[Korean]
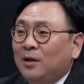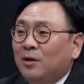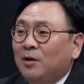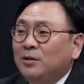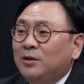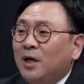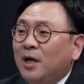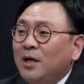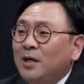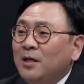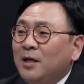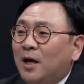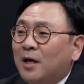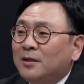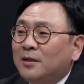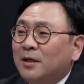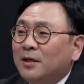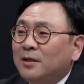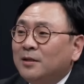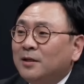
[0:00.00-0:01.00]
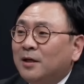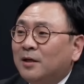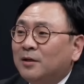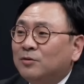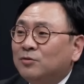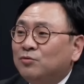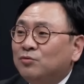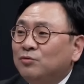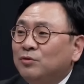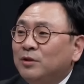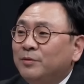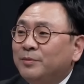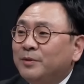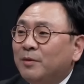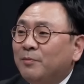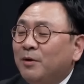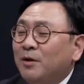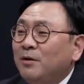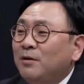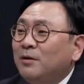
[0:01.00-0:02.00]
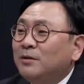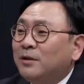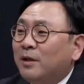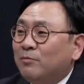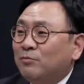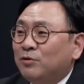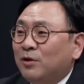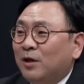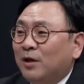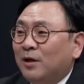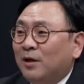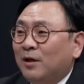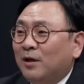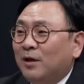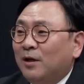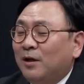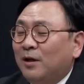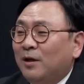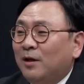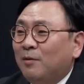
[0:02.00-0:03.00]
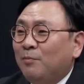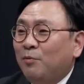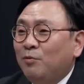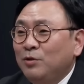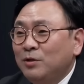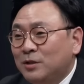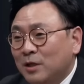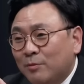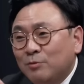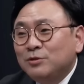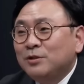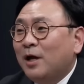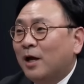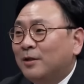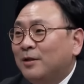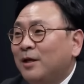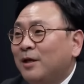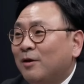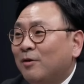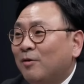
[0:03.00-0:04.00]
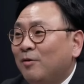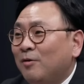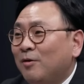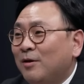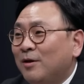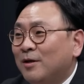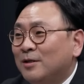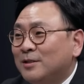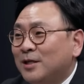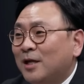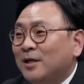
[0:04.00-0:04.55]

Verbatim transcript: 여당이냐 야당이냐 중립이냐 뭐 이런 것 때문에 예. 본인 잘못은 아니에요. 예, 예.